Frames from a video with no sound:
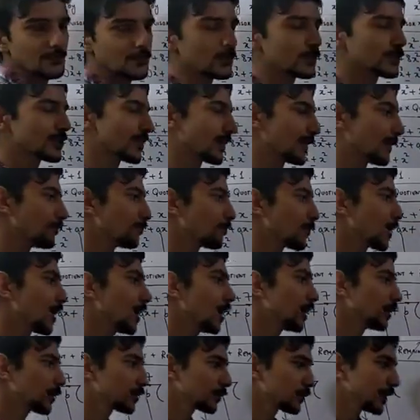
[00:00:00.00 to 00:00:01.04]
फोर से
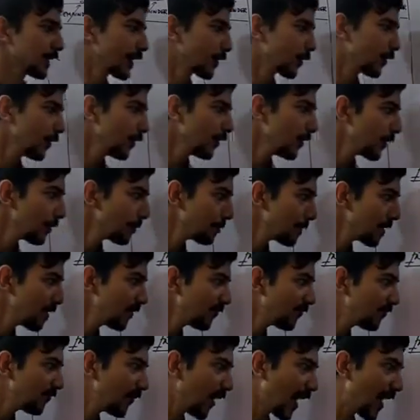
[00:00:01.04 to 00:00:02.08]
तो देखो मैं
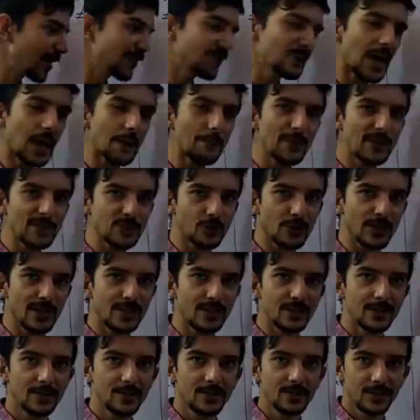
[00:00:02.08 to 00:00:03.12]
फाइव यहाँ पे जो है
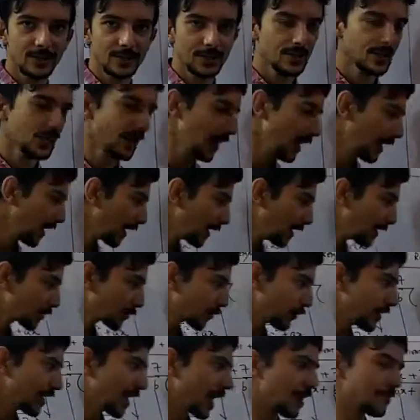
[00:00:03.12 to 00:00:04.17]
अगर
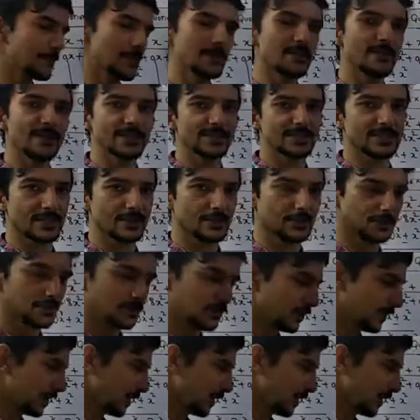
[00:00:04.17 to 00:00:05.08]
इसको यहाँ पे भेजता हूं